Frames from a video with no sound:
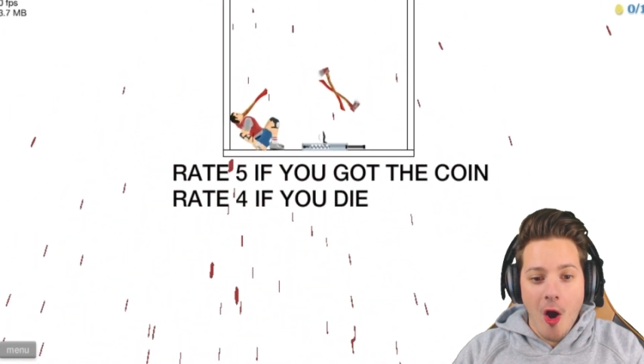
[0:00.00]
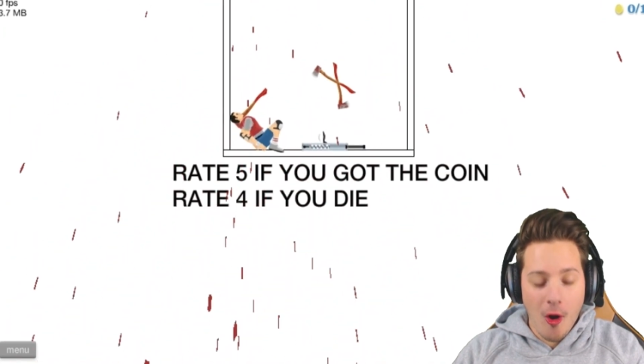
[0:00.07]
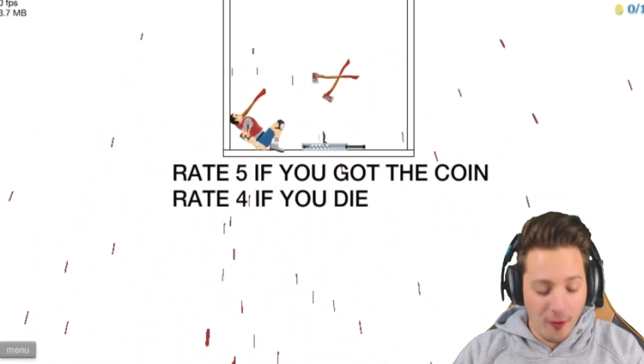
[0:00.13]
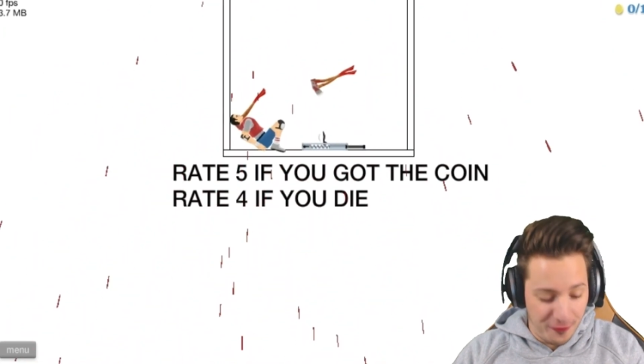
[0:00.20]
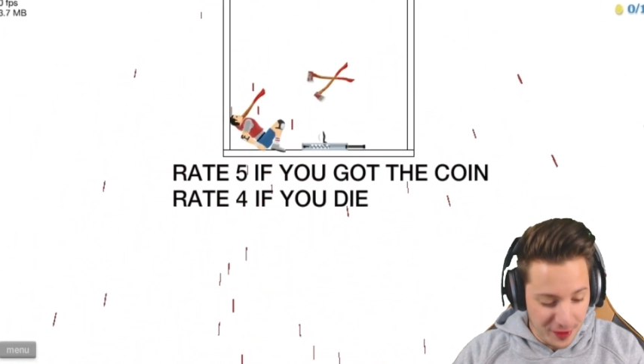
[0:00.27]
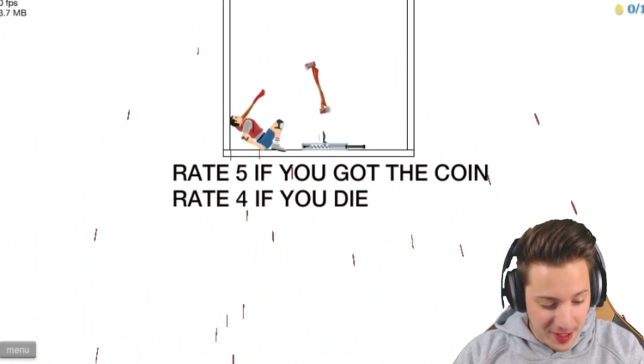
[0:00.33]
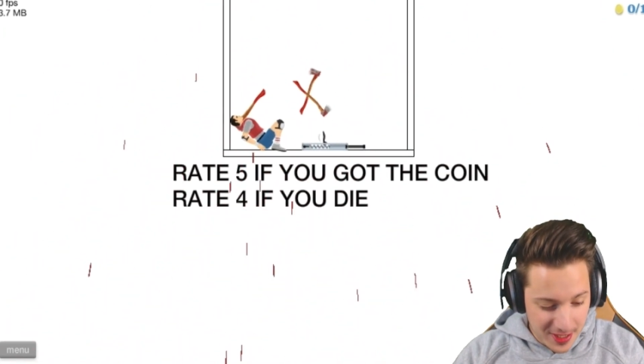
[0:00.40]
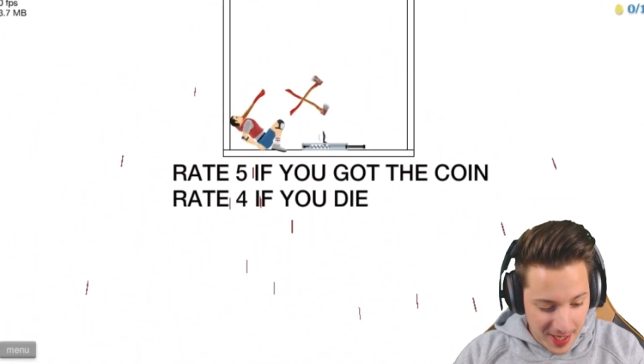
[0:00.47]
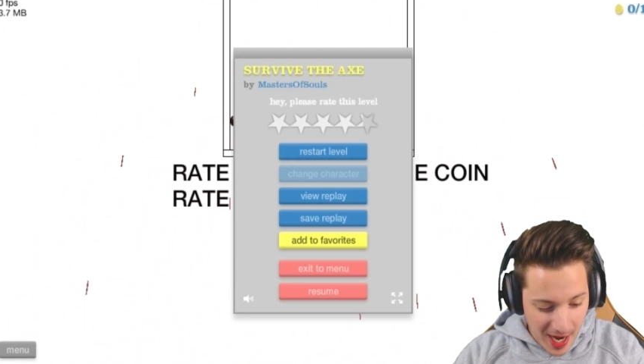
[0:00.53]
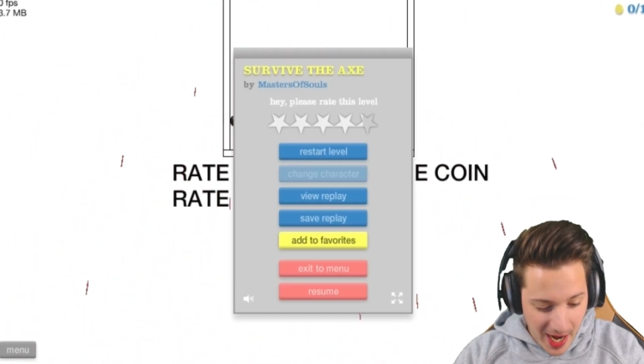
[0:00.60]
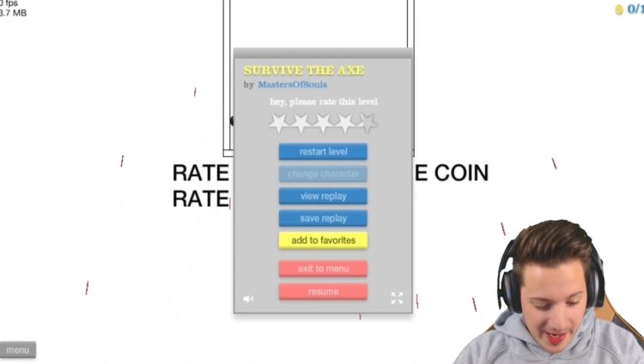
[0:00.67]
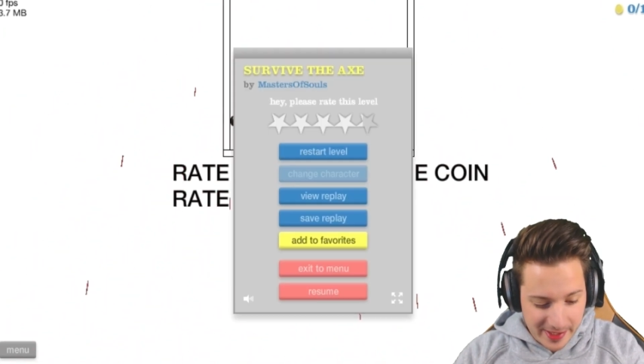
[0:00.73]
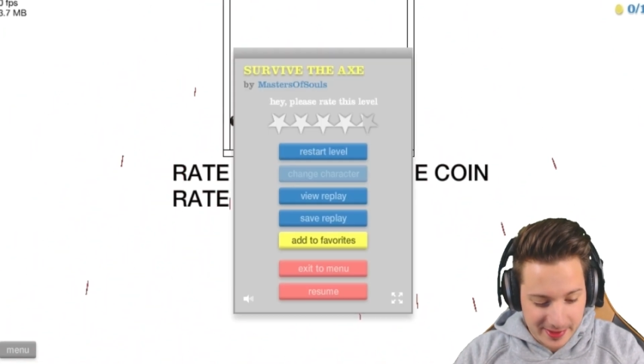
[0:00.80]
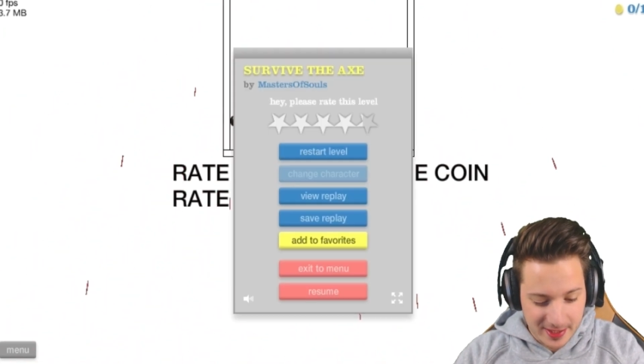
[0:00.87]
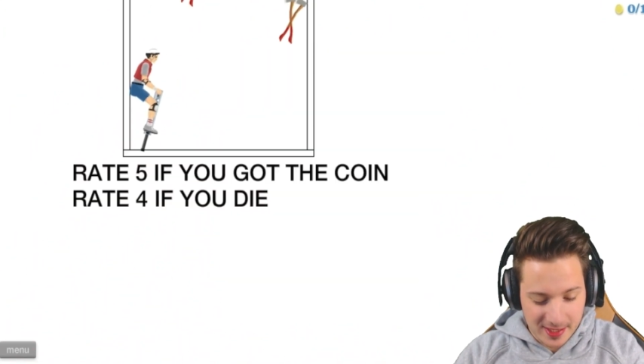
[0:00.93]
Oh, wie
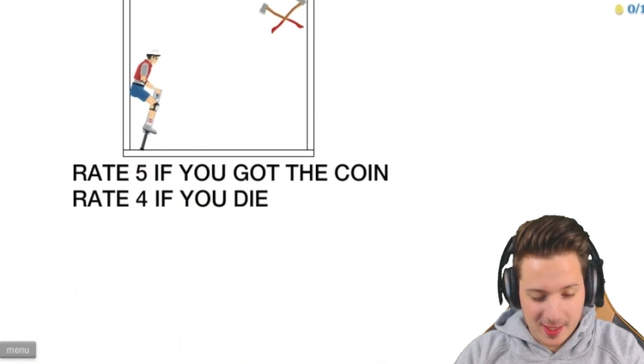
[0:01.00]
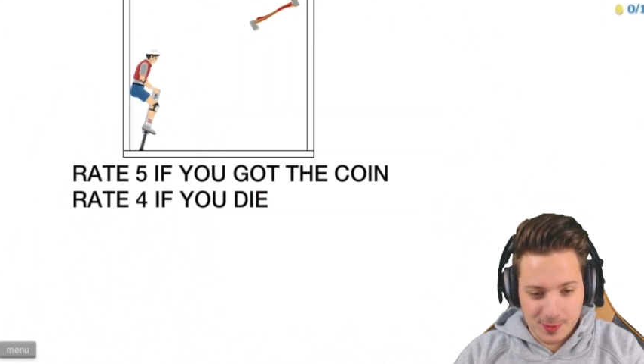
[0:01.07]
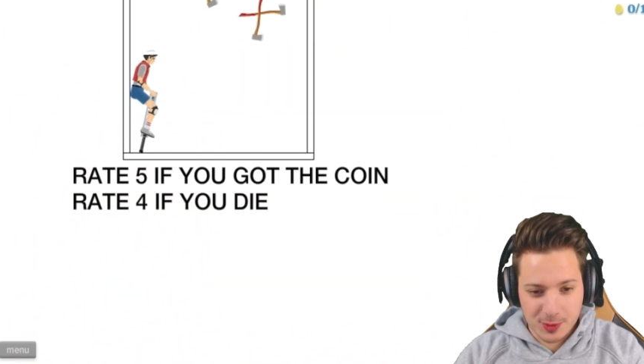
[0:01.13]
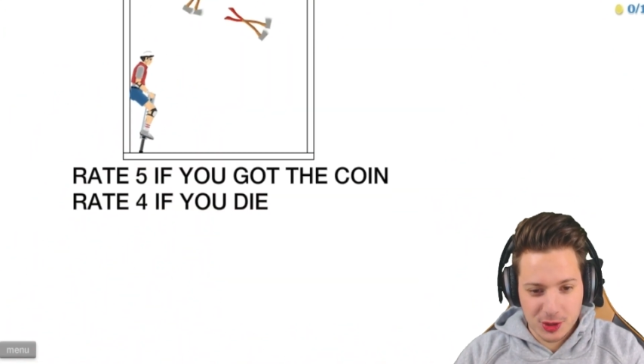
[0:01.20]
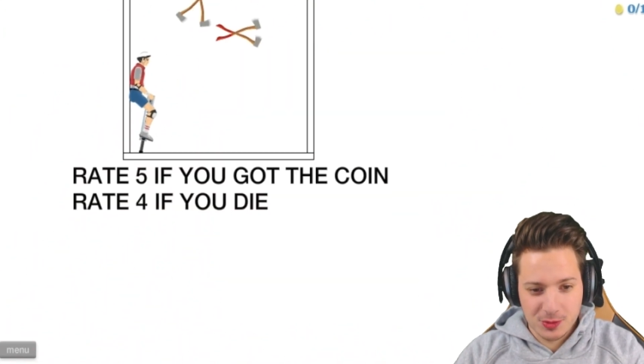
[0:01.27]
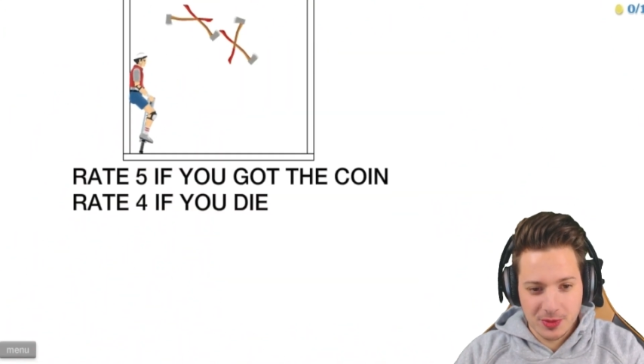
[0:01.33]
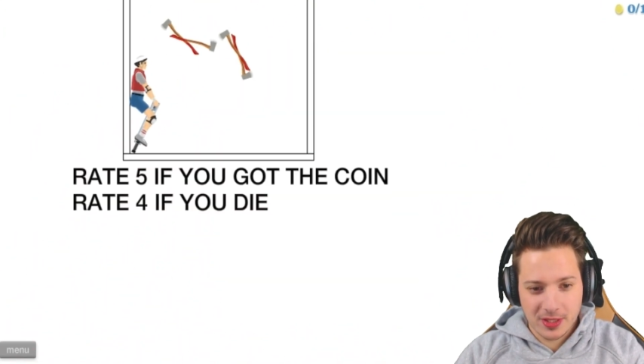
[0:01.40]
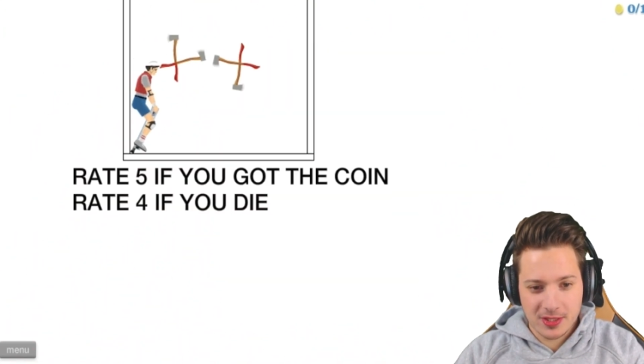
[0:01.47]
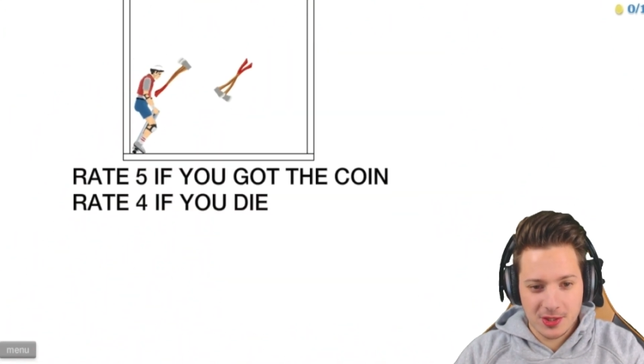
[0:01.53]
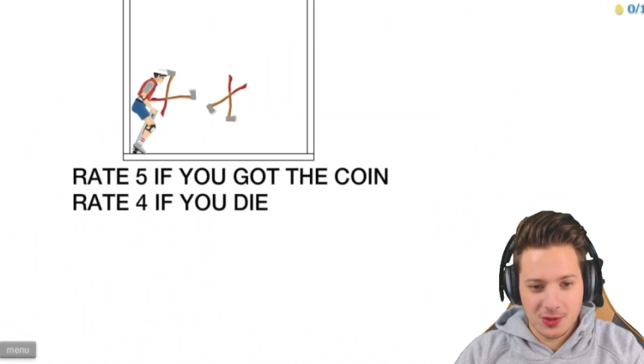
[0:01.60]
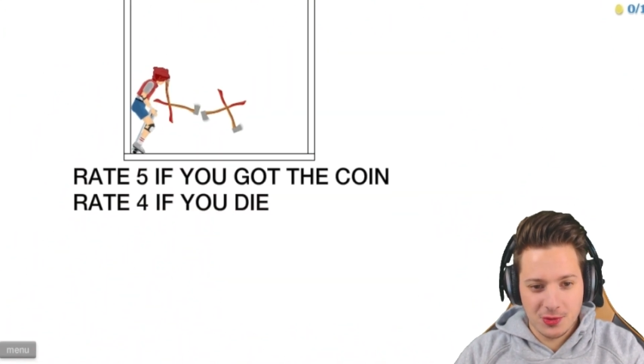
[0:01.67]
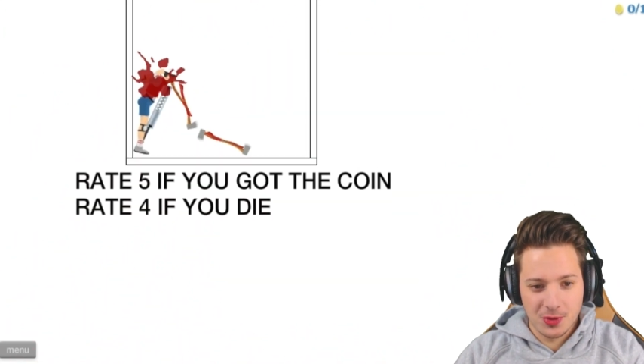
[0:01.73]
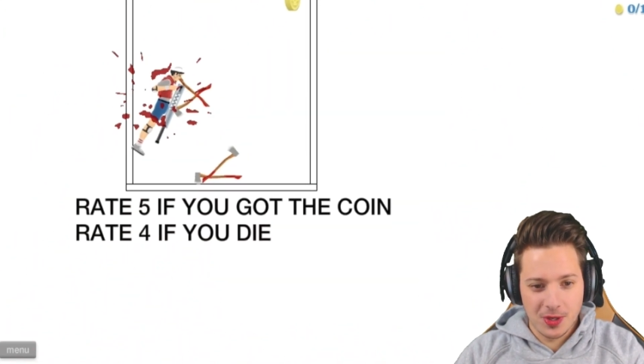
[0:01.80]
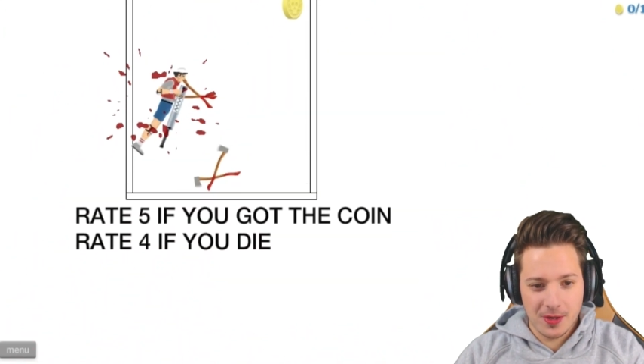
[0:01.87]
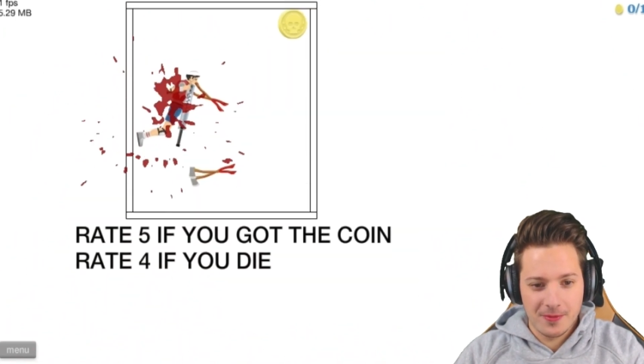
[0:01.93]
nice! Das ist bestimmt richtig
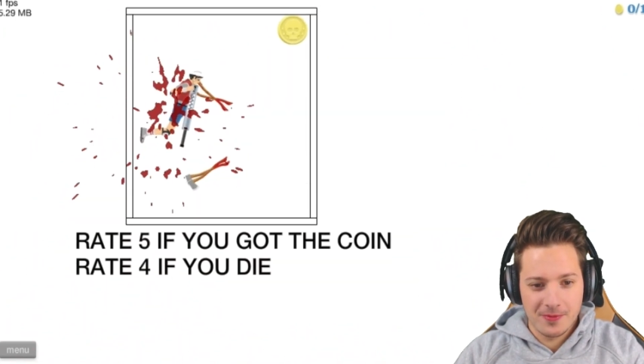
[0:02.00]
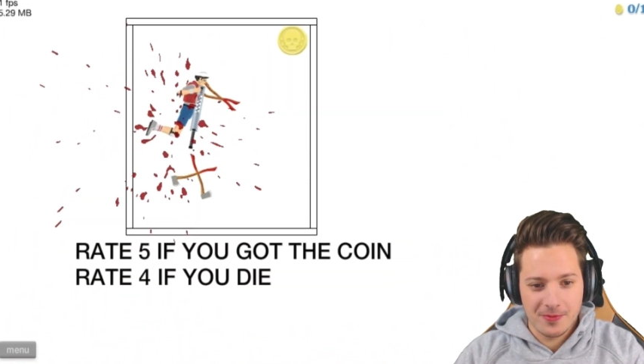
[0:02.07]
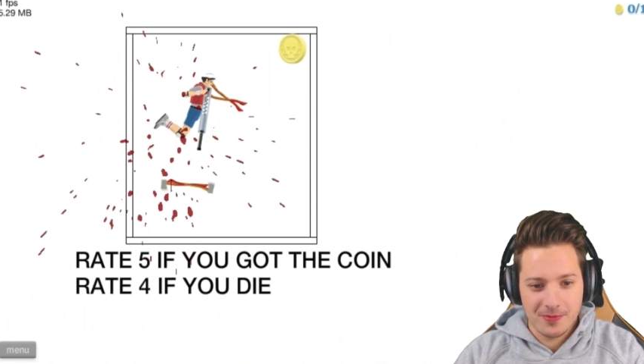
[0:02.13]
cool.